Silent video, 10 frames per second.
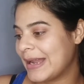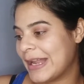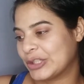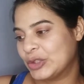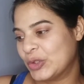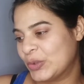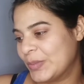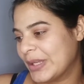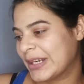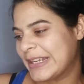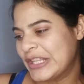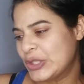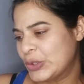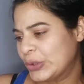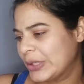el abdomen,
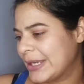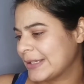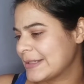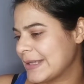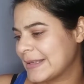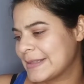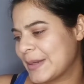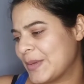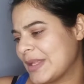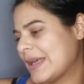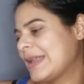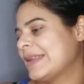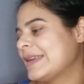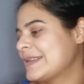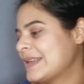riñones,
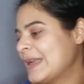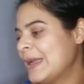extremidades,